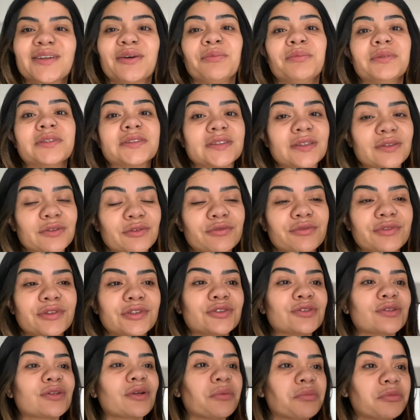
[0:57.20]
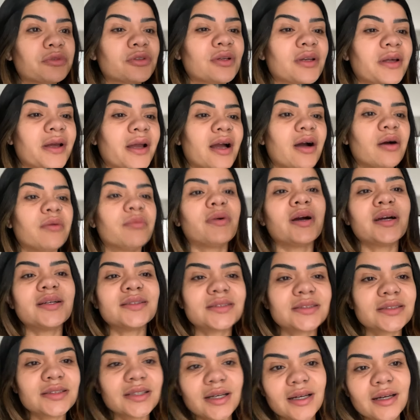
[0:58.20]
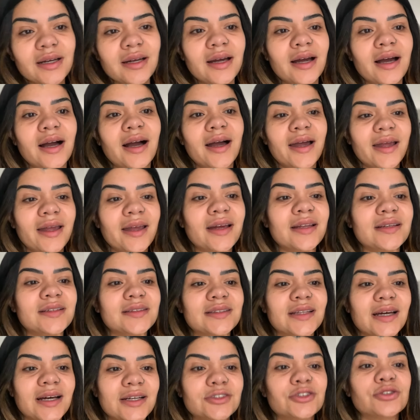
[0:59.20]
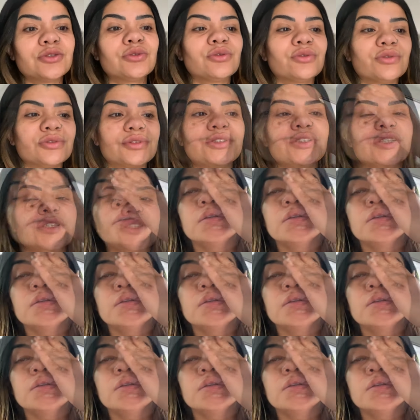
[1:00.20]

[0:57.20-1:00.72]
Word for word: Começando o vídeo não muito legal, mas a realidade do dia a